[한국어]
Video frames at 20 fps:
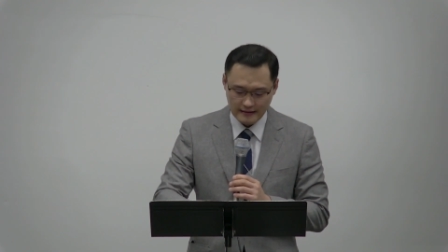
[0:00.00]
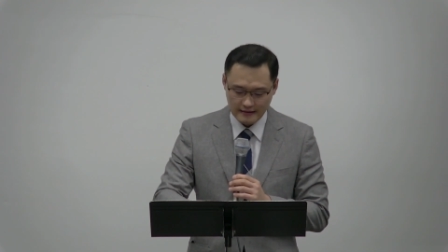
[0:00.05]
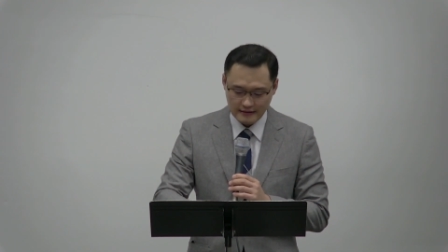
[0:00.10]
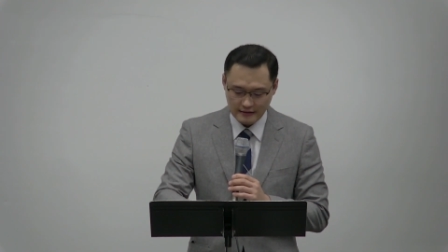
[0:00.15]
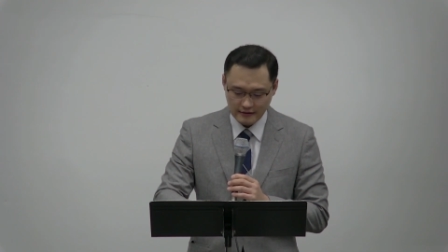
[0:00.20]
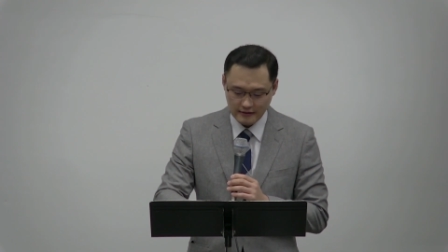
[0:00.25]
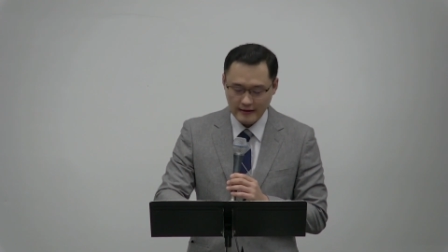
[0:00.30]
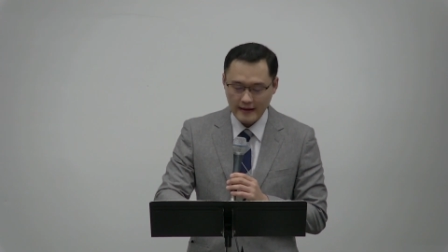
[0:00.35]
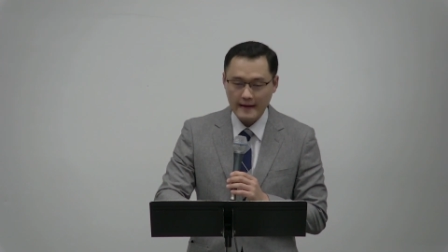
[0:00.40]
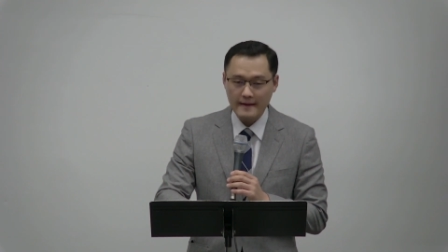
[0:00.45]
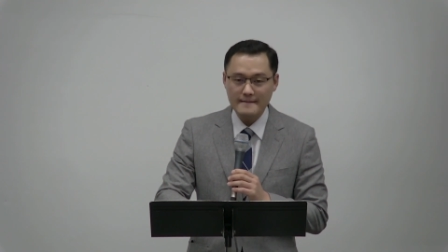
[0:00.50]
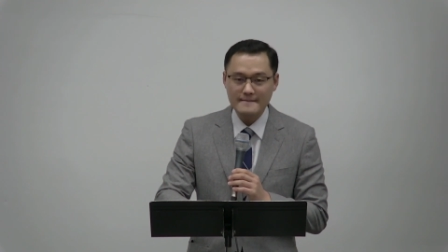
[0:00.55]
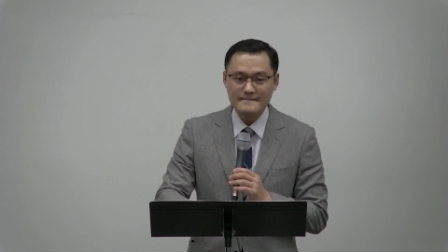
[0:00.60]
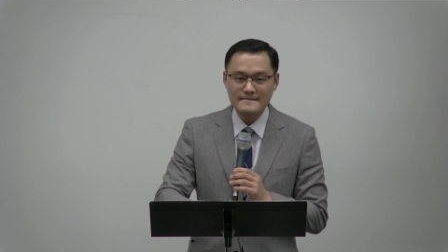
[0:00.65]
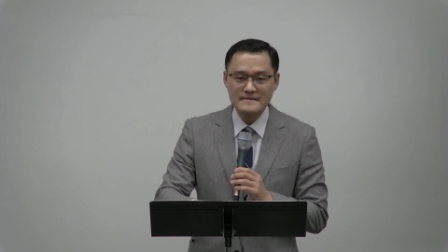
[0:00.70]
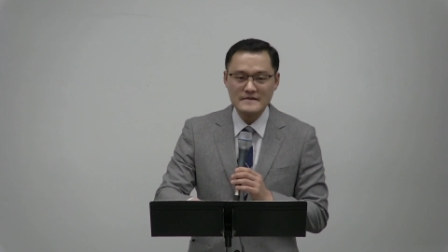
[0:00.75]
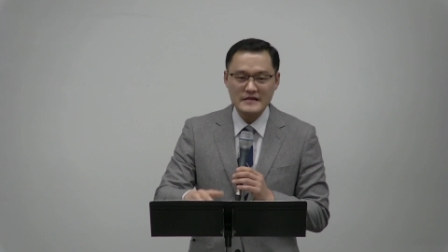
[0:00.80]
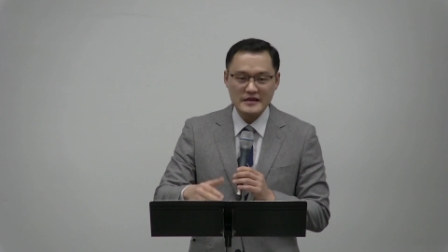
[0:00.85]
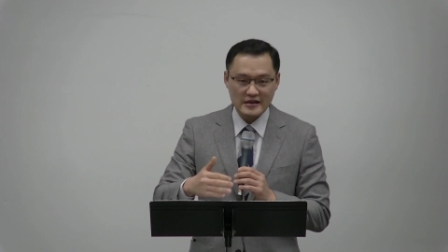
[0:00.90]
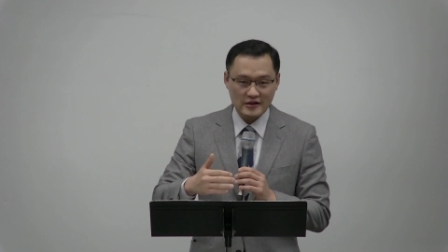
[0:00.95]
그런데
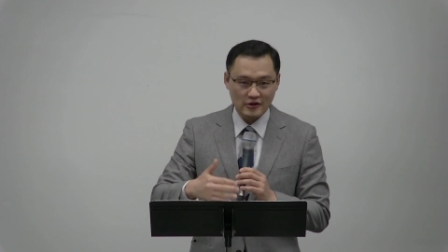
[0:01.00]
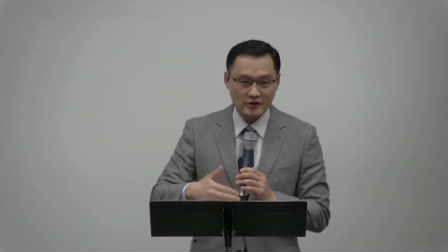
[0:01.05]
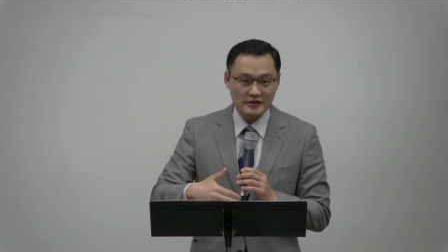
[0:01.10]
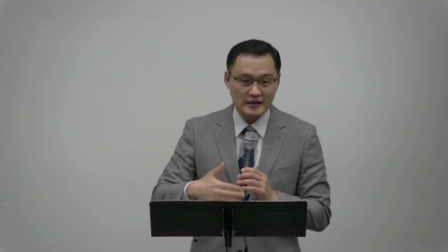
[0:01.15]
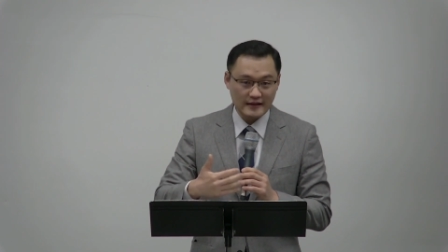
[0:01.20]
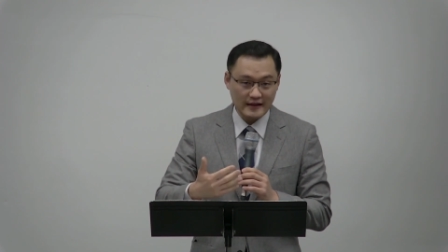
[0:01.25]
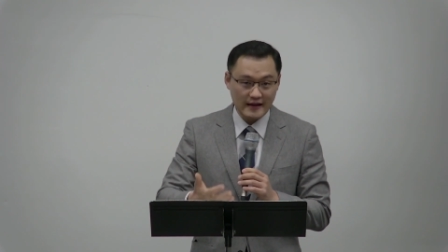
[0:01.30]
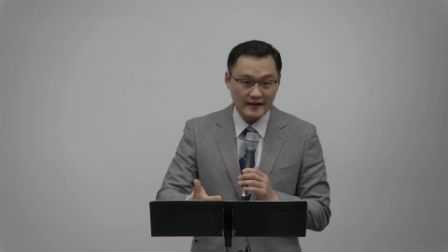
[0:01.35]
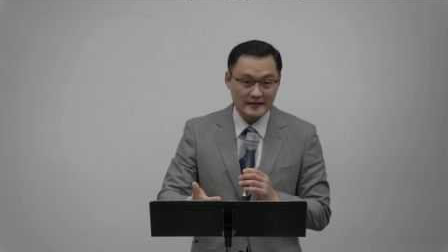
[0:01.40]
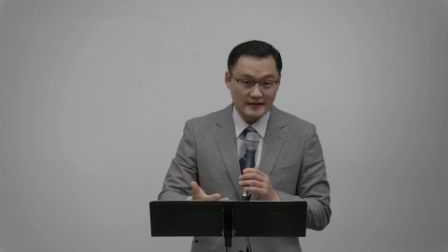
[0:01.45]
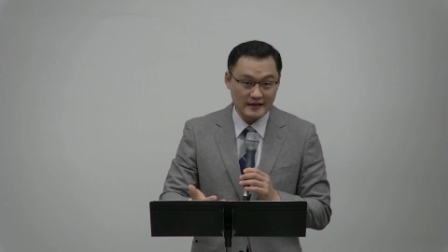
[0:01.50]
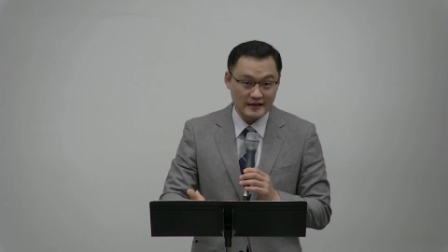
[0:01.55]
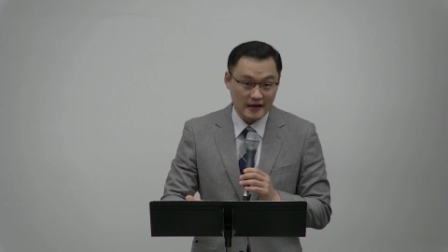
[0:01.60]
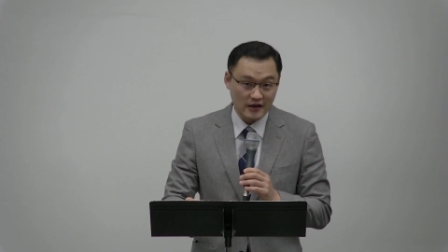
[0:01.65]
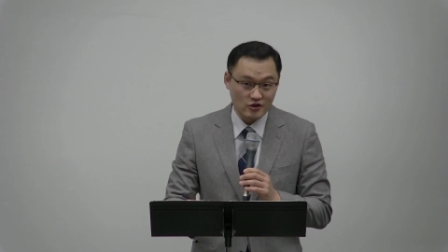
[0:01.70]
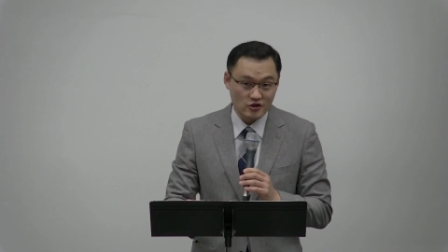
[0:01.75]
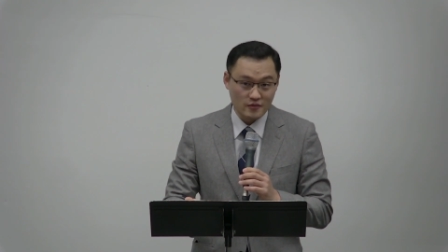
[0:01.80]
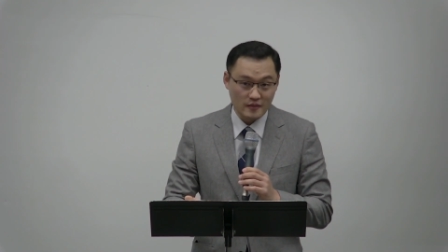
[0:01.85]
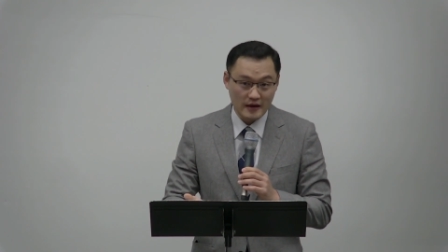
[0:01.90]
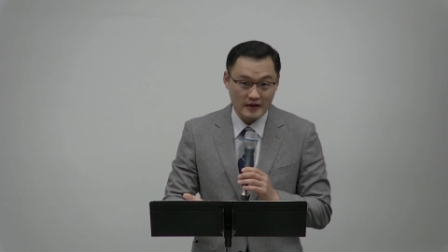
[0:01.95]
이것에 대한 이제
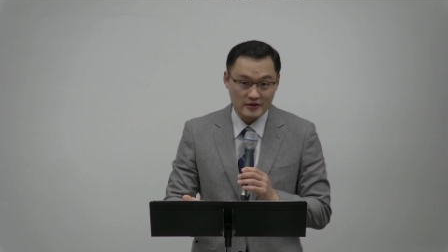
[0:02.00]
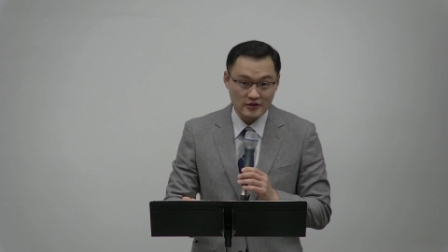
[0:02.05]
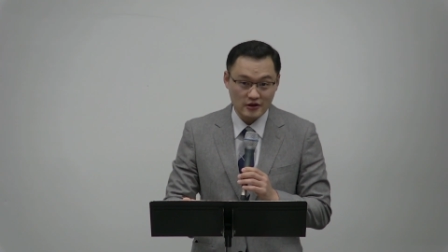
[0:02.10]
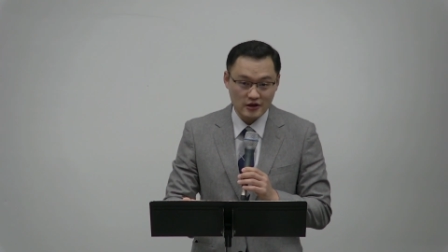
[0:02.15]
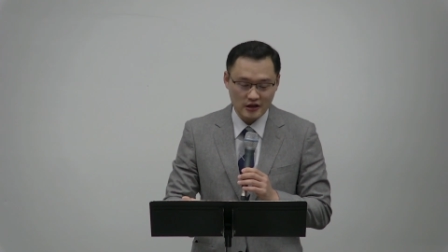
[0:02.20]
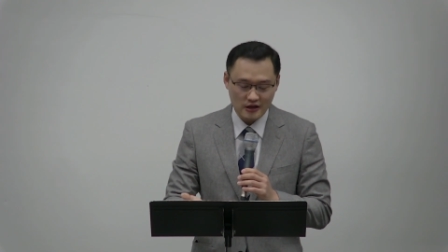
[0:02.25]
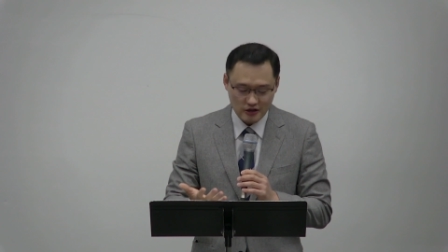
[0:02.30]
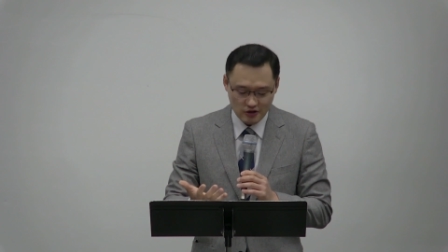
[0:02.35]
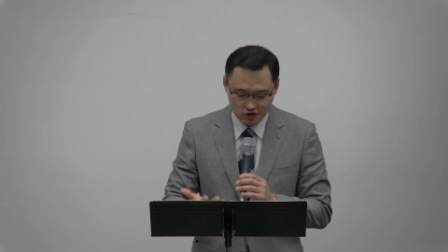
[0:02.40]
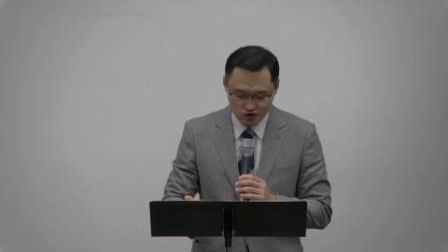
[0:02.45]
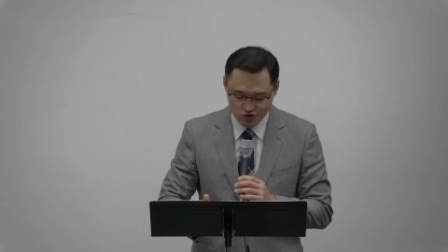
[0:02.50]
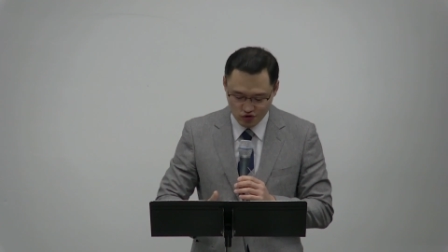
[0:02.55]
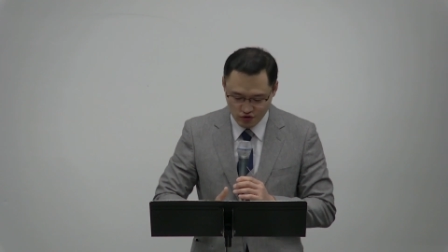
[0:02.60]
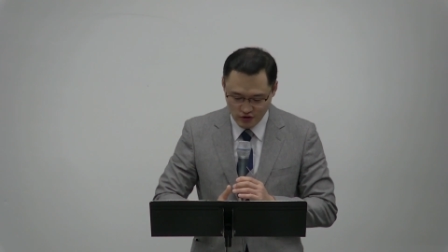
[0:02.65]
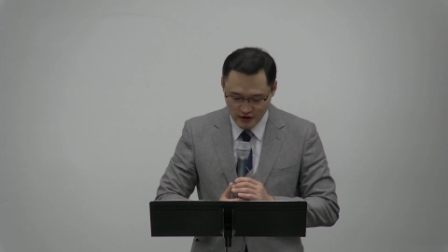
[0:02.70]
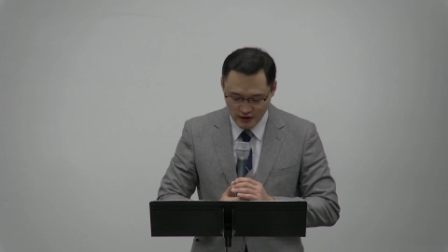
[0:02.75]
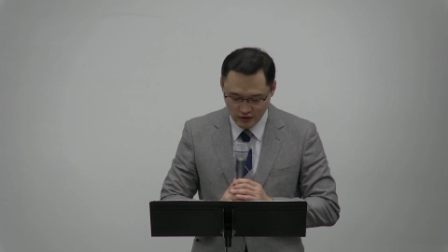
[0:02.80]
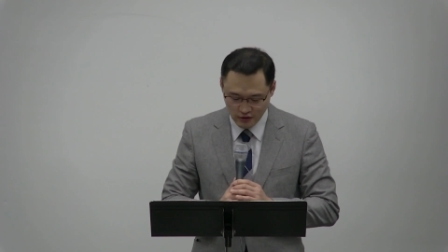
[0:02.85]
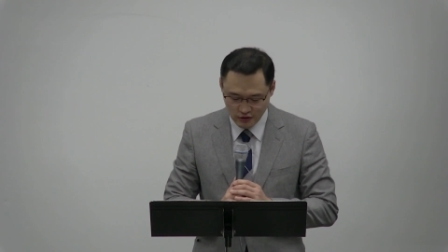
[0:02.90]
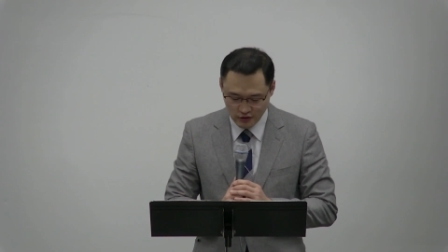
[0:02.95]
예수님의 해석이
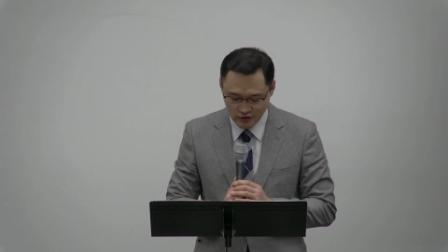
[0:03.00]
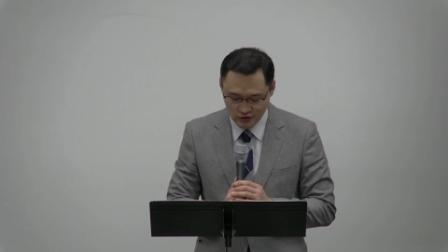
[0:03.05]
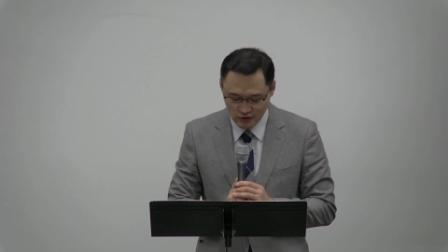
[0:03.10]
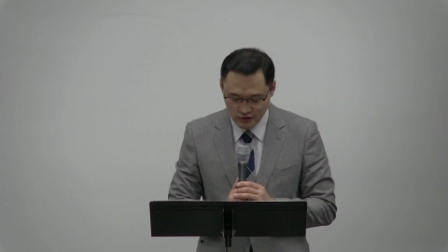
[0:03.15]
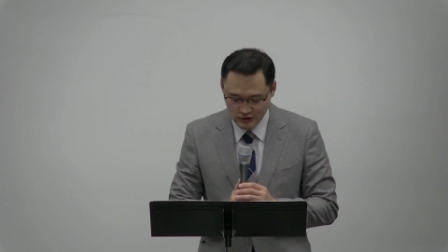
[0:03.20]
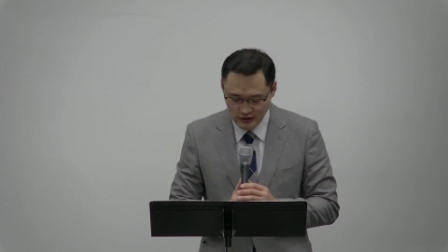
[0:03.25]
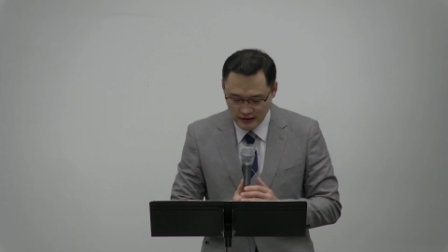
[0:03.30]
중요한 거죠.